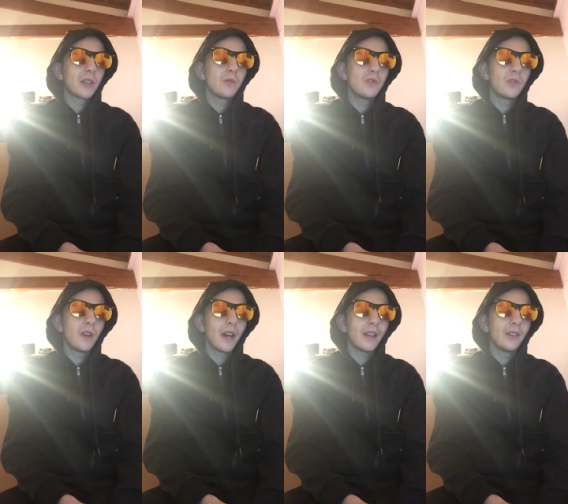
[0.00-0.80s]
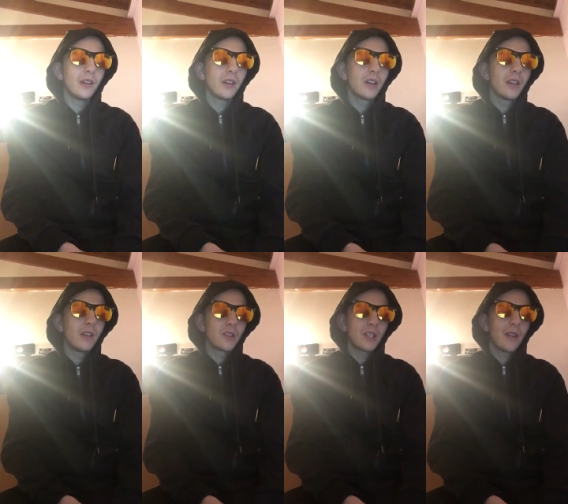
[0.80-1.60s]
un coup de genou à Ryder
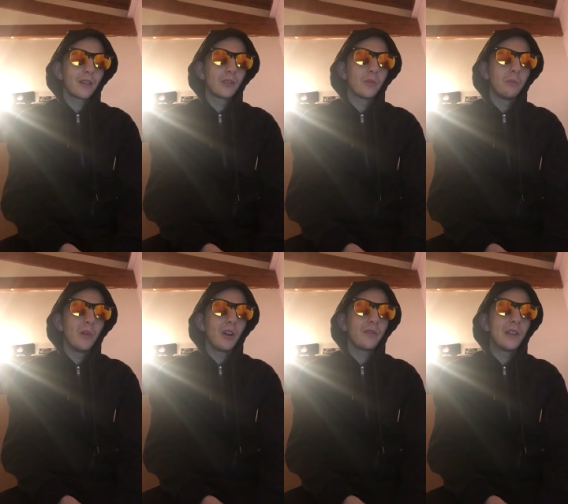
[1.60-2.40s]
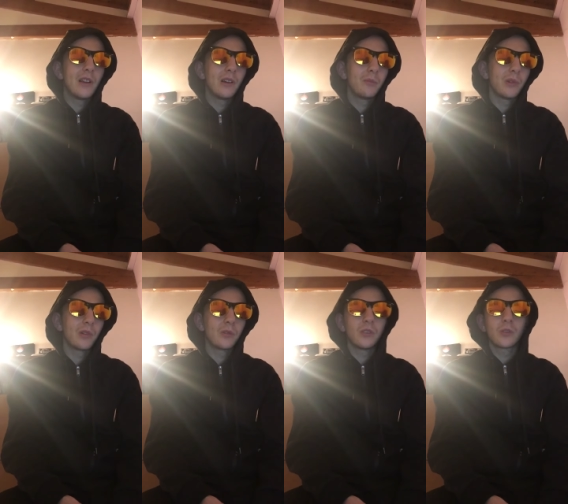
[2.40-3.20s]
et enchaîne avec son Murphy Law pour le
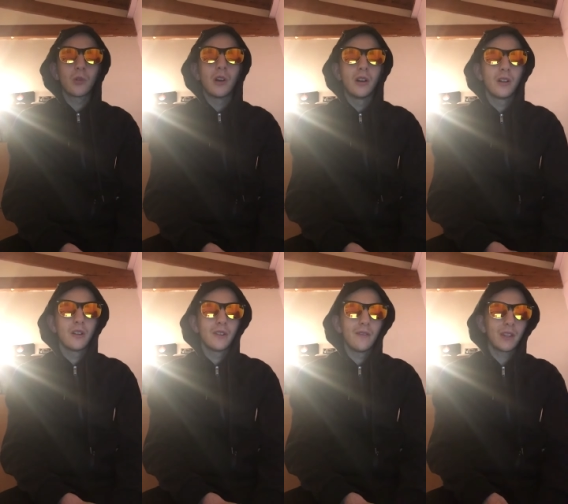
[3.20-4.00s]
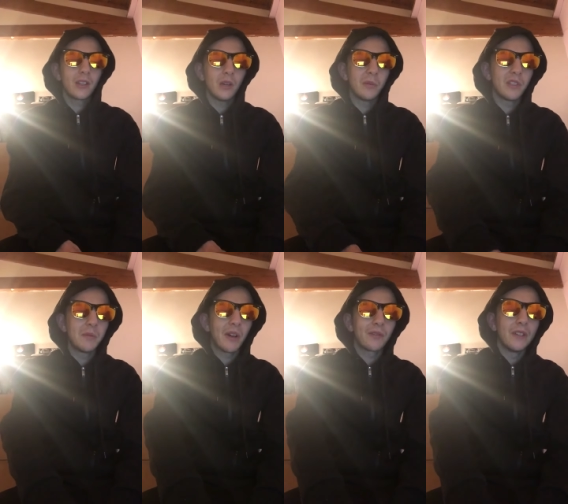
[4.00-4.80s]
compte de 3. Vainqueur Buddy
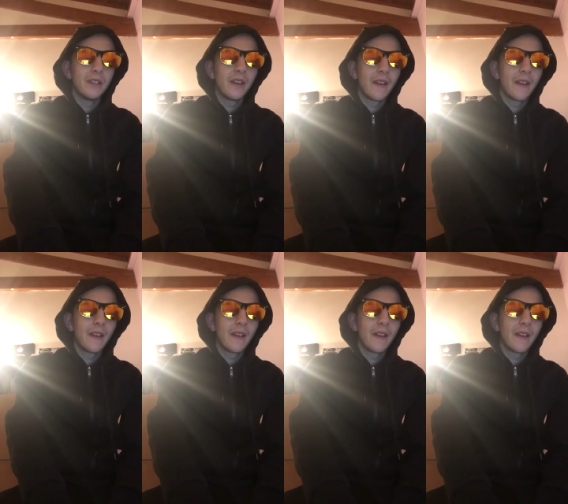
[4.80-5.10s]
Murphy.